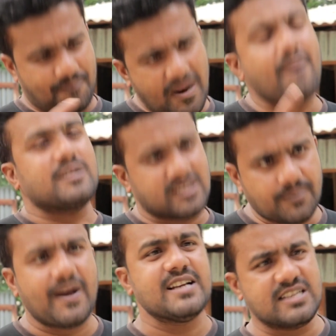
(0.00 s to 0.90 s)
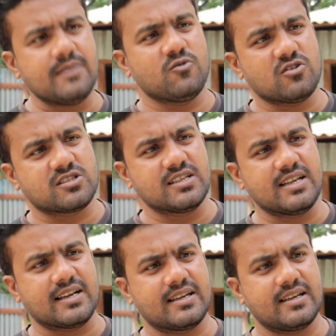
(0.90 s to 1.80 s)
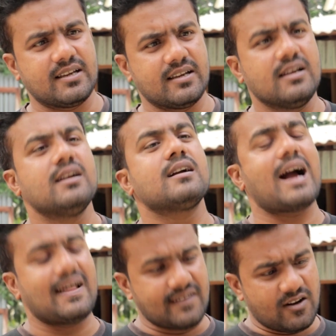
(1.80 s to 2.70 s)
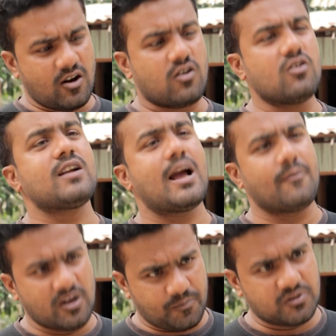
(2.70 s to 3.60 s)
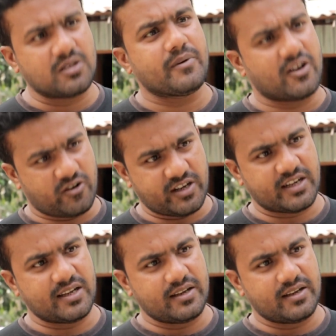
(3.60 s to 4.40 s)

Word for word: আপনি আমার সাথে ফাইজলামি করছেন নাকি কান দিয়া কোনোদিন ডায়মন্ডের পুঁতি বের হয় নাকি